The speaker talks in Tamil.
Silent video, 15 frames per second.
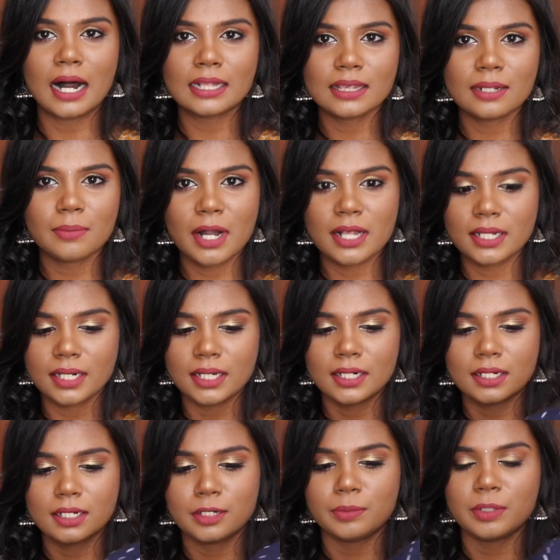அந்த மாதிரி
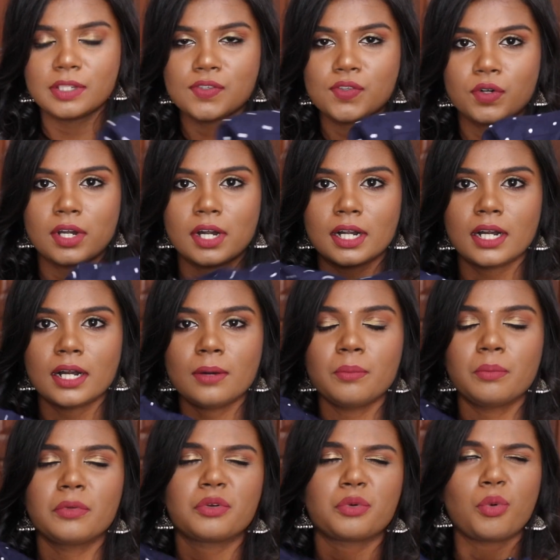இருக்குது அப்படின்னு சொன்னாங்க
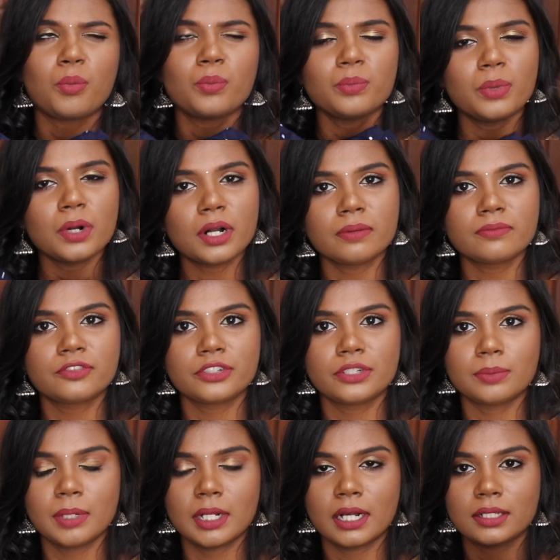ரொம்ப
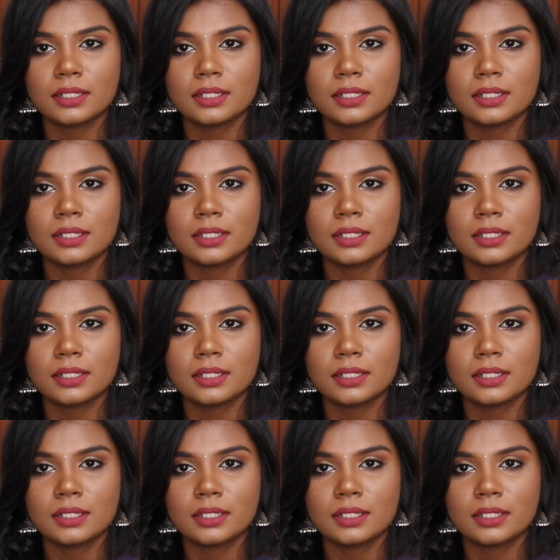கம்ஃபர்டபுளாக